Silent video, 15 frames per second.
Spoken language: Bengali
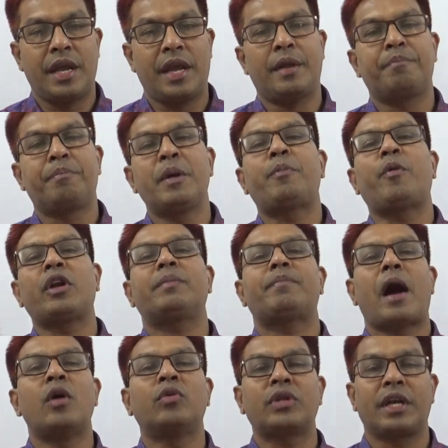এর বিপরীত
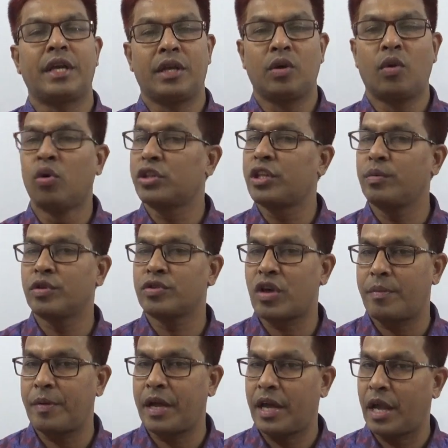বাহুটি অতিভুজ
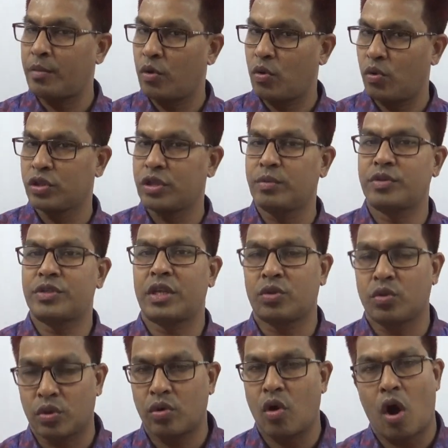হবে এবং অতিভুজের
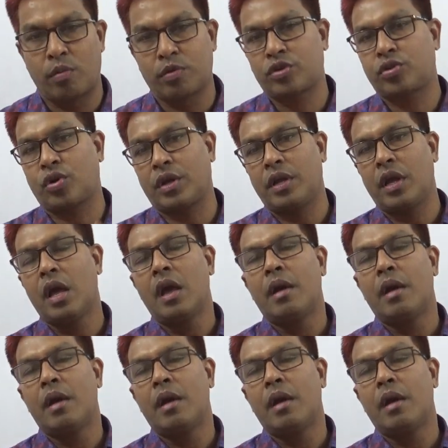দৈর্ঘ্য অবশ্যই